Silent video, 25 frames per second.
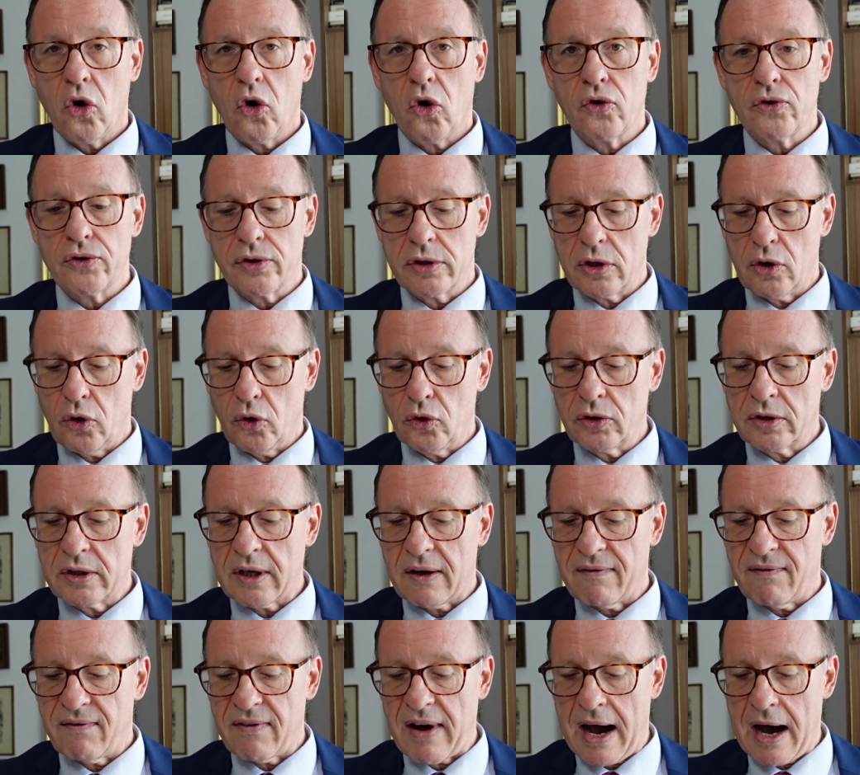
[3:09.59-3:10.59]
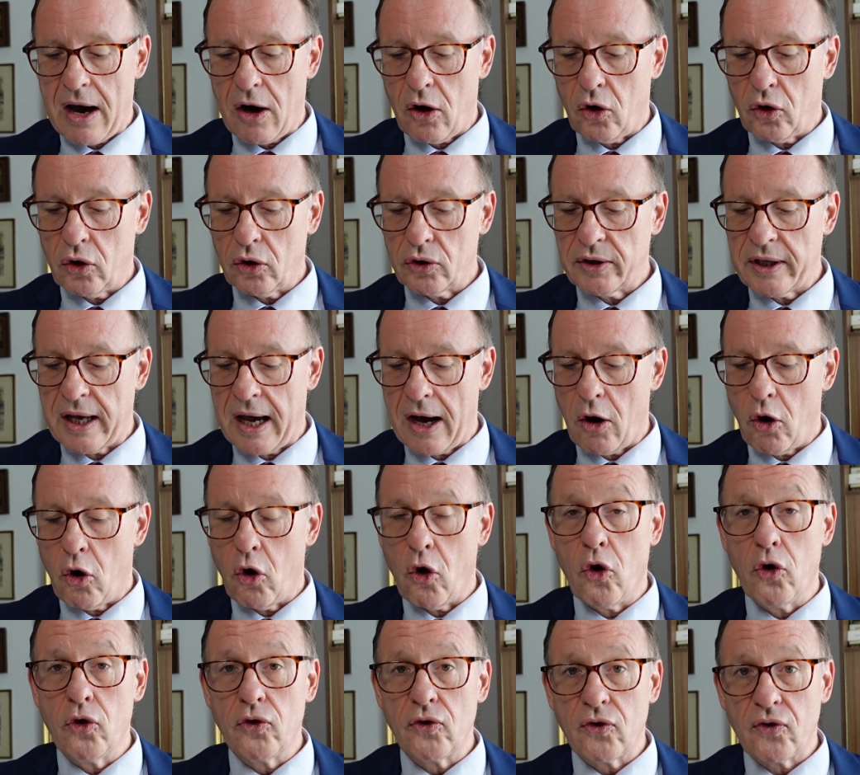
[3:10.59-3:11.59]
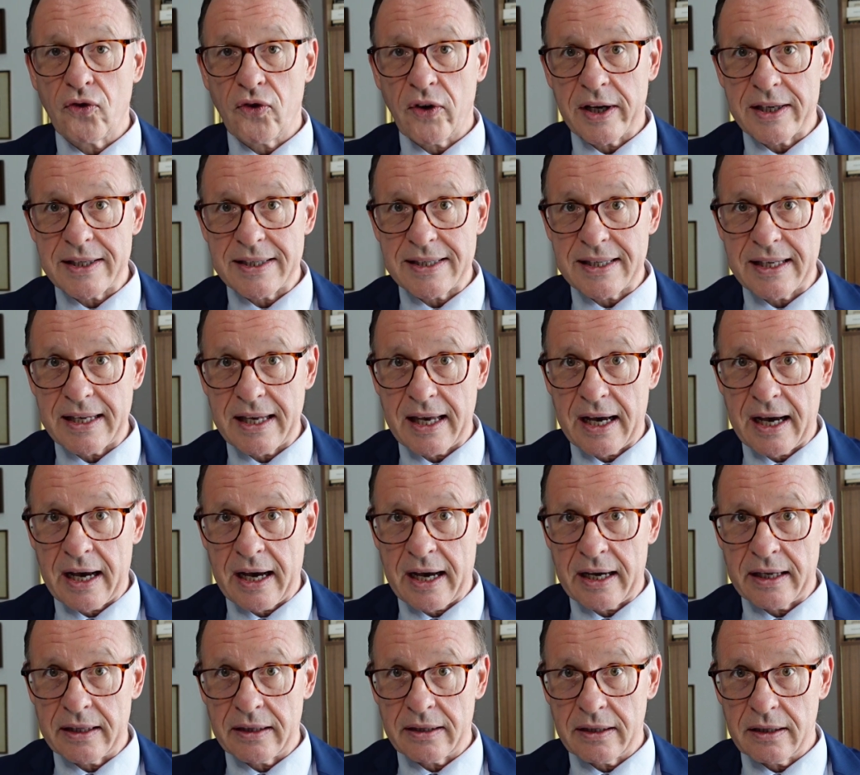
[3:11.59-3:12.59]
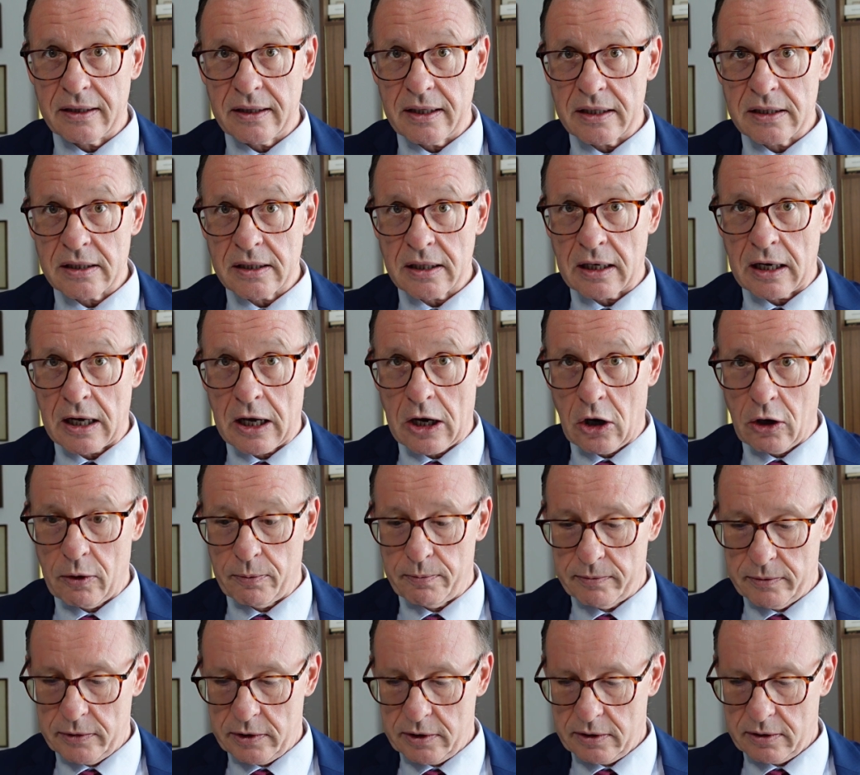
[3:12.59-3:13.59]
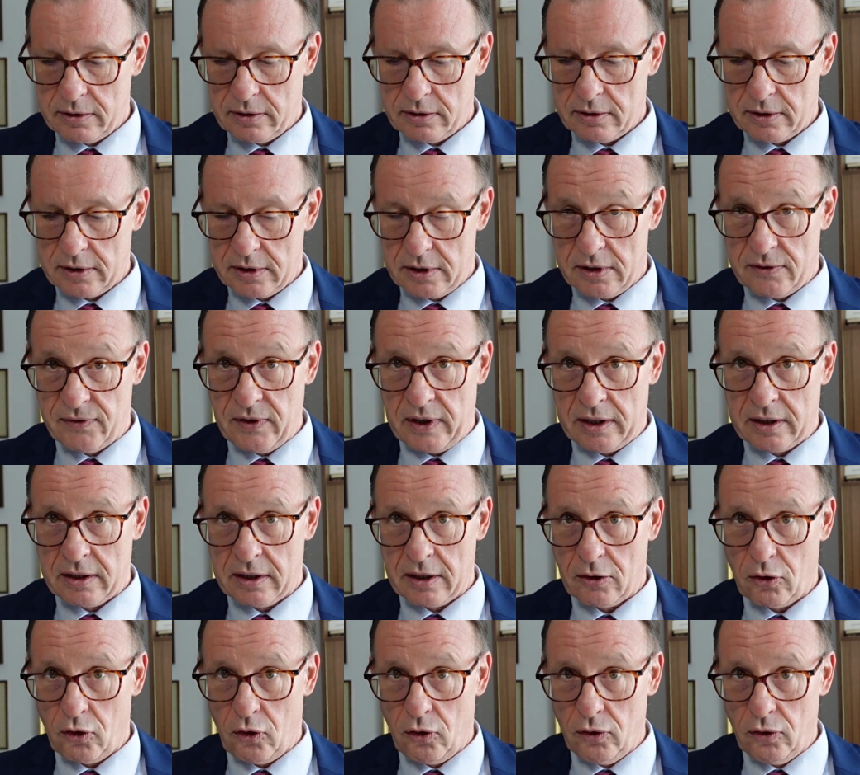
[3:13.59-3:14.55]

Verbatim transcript: und sie unter Wahrung der Unversehrheit des Glaubens das ist wichtig,